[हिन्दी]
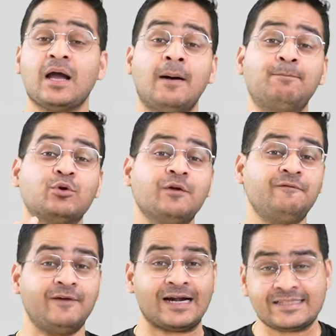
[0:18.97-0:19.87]
हम पूरे
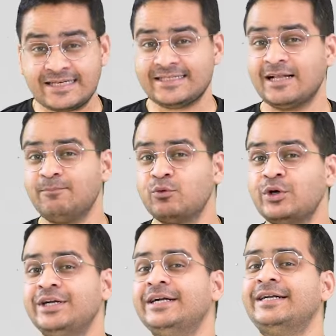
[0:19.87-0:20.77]
फैक्ट्स के साथ
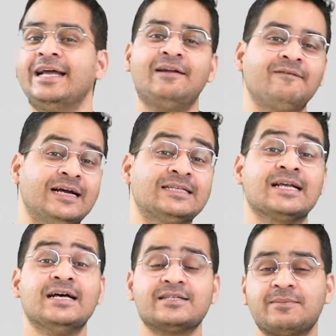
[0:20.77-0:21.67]
पूरी डिटेल वाइज
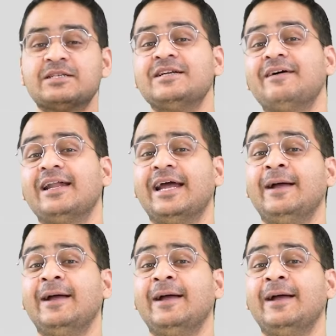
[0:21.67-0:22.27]
समझने वाले